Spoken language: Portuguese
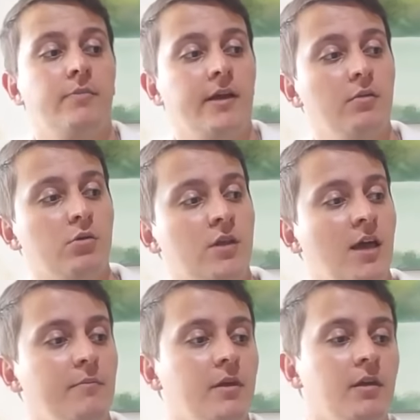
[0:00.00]
Para quem não
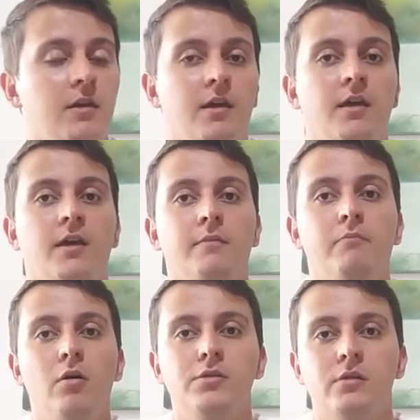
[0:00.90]
sabe, é,
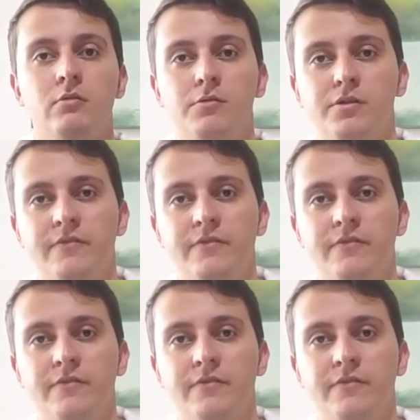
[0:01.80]
unboxing é quando você